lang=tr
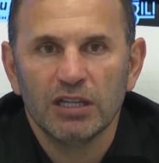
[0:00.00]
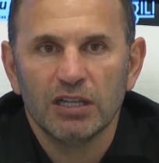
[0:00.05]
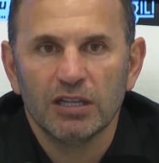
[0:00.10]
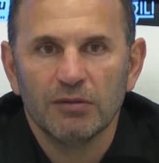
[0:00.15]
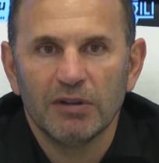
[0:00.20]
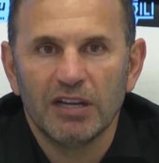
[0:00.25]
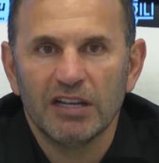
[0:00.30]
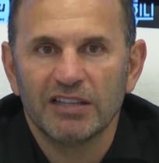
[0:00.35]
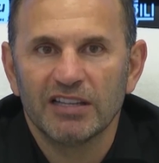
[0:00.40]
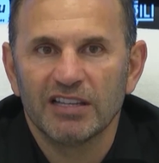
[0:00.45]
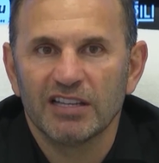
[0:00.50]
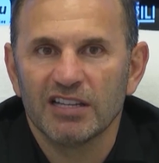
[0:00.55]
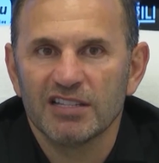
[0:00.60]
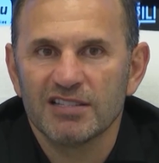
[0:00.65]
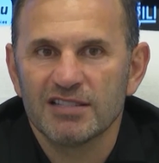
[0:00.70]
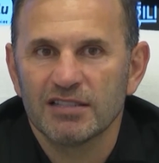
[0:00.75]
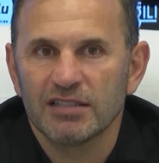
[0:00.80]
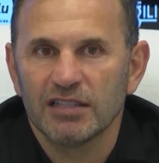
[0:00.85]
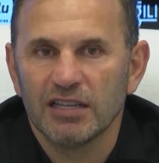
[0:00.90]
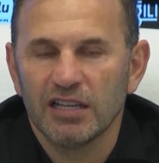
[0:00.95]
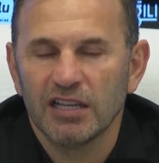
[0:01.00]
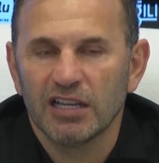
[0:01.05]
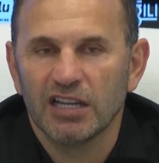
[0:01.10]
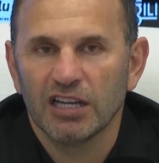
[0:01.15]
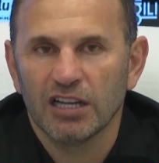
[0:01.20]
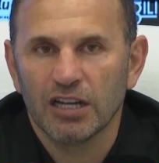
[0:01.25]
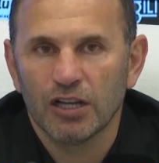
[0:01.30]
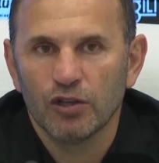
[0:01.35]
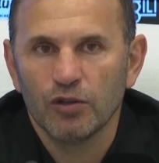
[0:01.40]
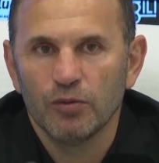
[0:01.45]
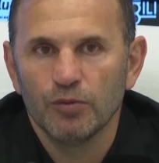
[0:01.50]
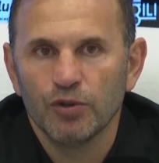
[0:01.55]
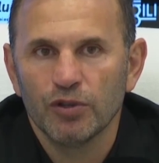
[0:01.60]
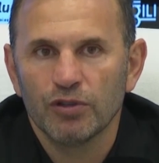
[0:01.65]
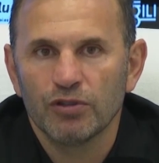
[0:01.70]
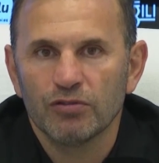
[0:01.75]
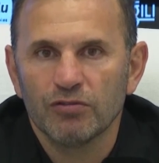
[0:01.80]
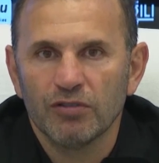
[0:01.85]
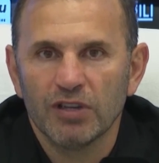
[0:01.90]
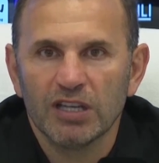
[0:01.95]
E, belki Kas, e,
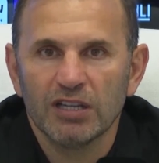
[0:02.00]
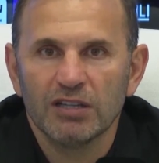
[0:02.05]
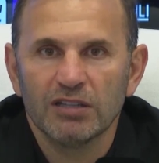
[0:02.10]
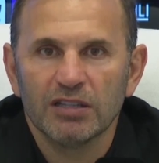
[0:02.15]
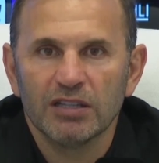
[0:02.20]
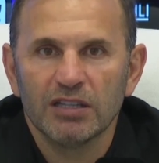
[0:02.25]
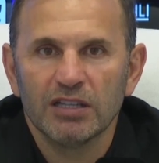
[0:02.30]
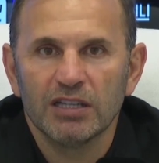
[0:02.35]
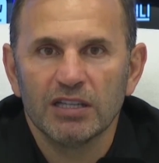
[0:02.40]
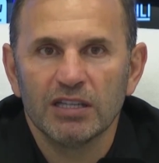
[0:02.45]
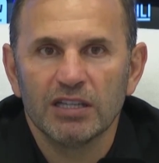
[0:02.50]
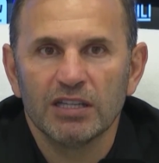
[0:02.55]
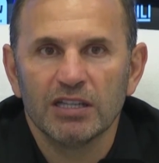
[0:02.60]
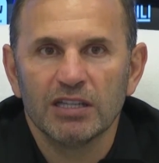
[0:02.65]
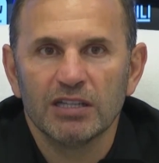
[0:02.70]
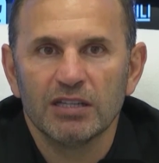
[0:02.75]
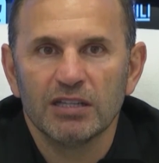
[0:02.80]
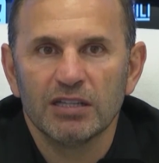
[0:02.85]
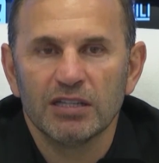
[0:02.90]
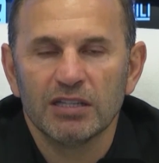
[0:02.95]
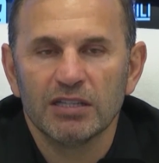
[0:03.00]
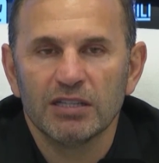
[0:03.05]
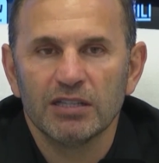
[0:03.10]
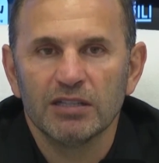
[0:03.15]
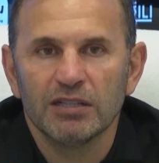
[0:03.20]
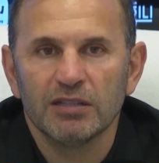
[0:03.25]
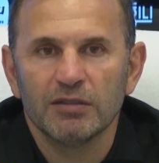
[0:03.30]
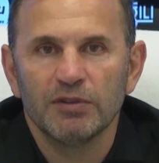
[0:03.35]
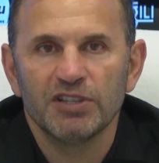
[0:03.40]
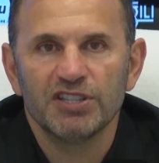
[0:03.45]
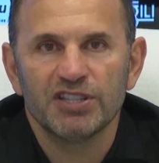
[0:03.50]
Karagümrük ve e,